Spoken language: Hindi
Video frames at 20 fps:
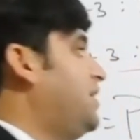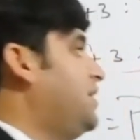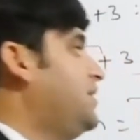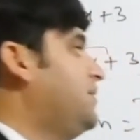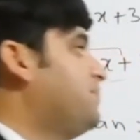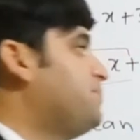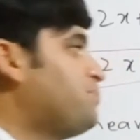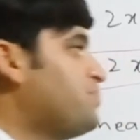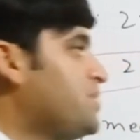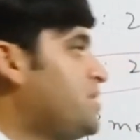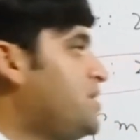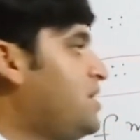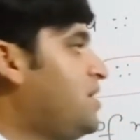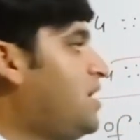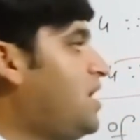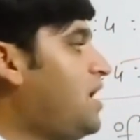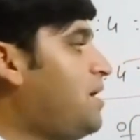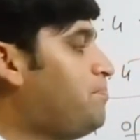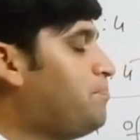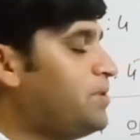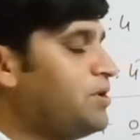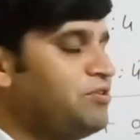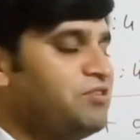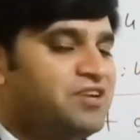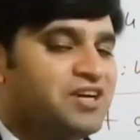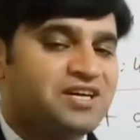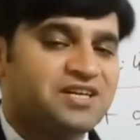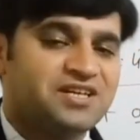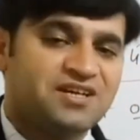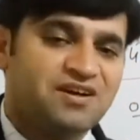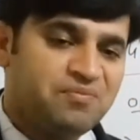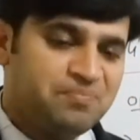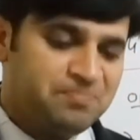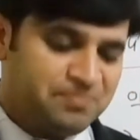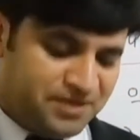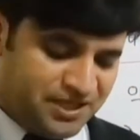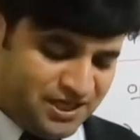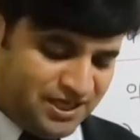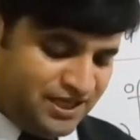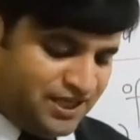वन अब प्रोडक्ट ऑफ
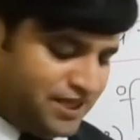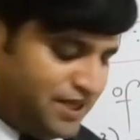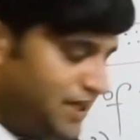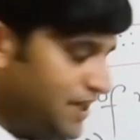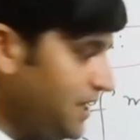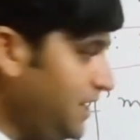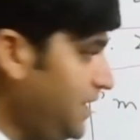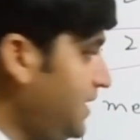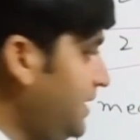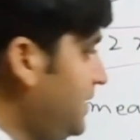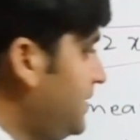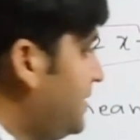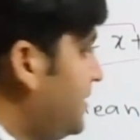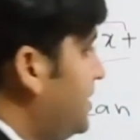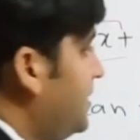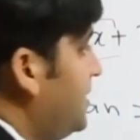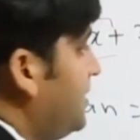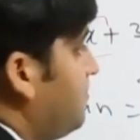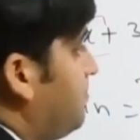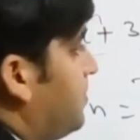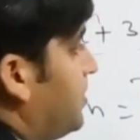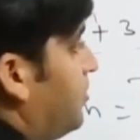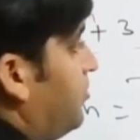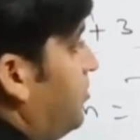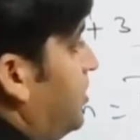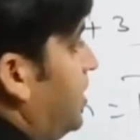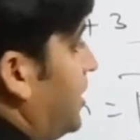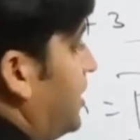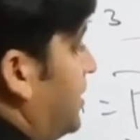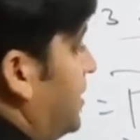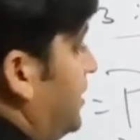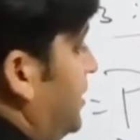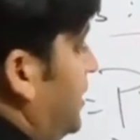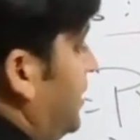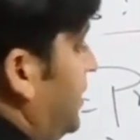मीन लिखेंगे प्रोडक्ट